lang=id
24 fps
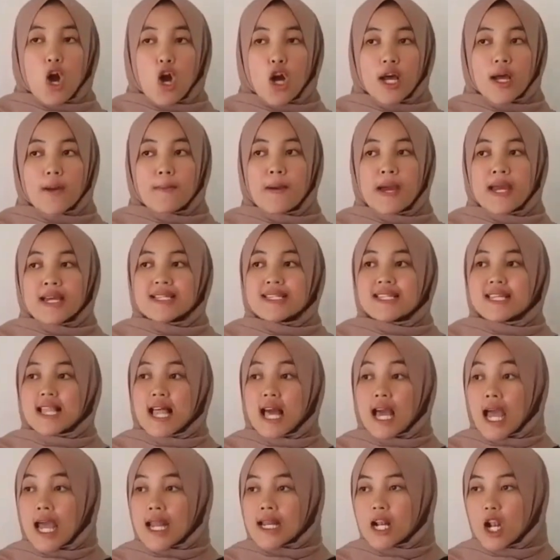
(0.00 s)
Oke, baik
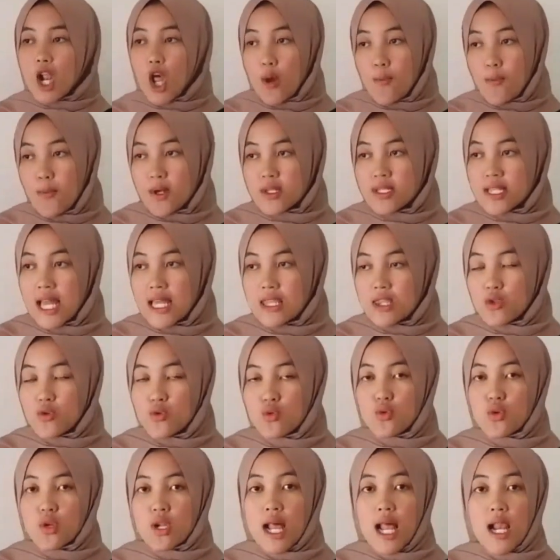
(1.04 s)
silakan kelompok
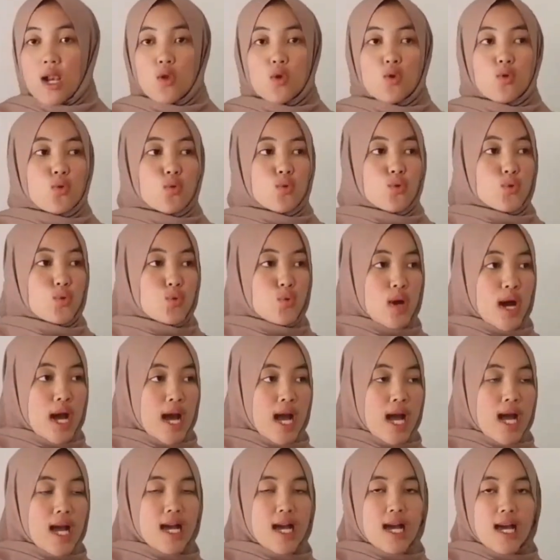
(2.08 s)
1, lalu
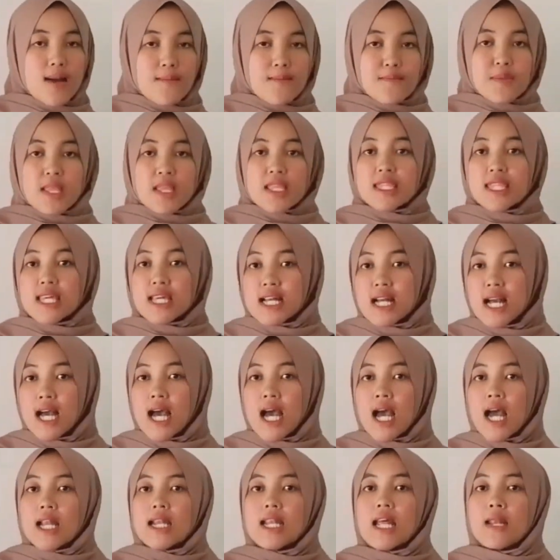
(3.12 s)
2,
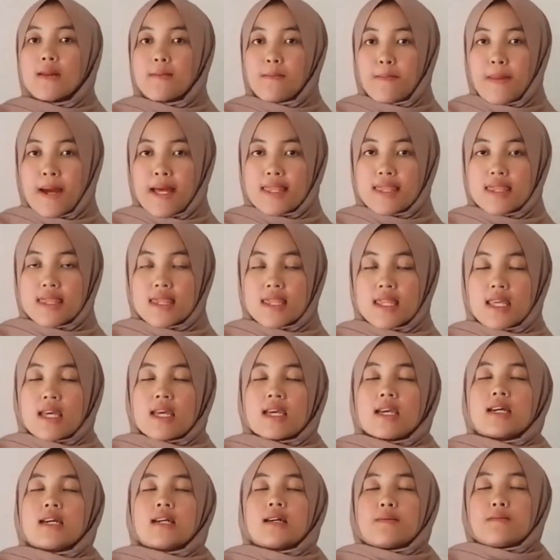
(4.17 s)
3 dan
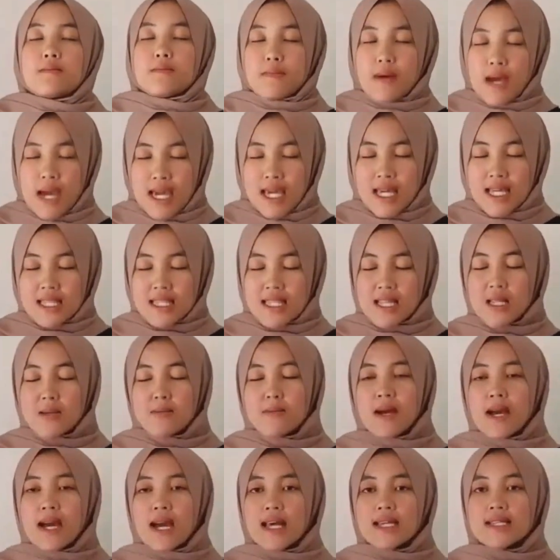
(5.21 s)
4. Baik,
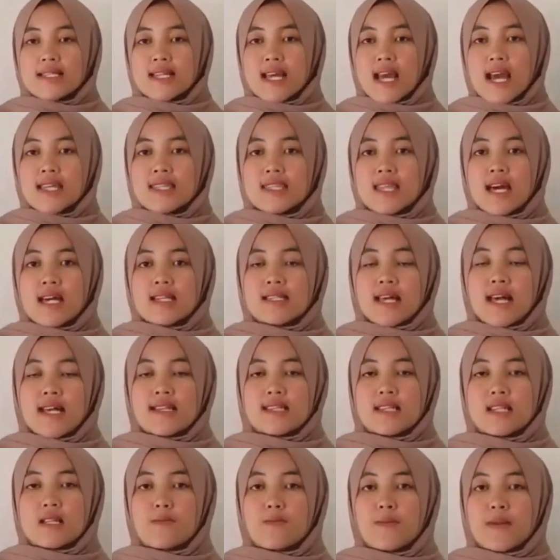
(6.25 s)
terima kasih atas
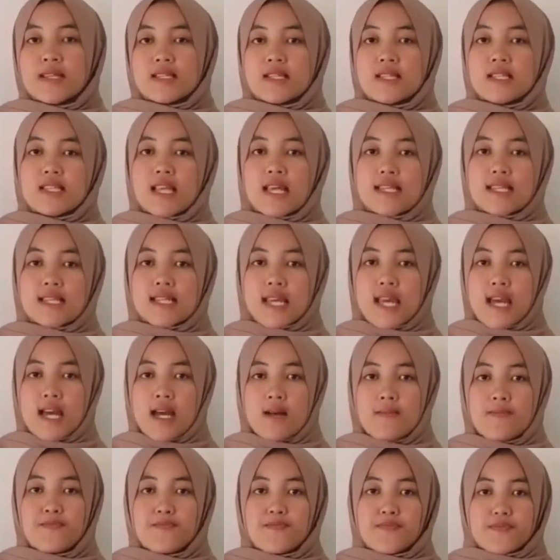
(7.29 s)
hasil
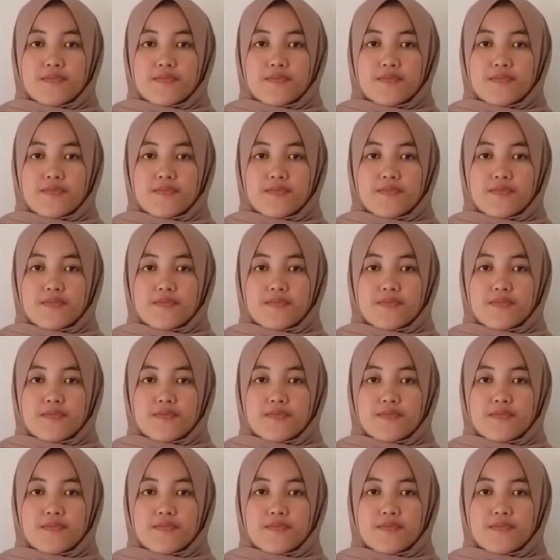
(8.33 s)
presentasinya.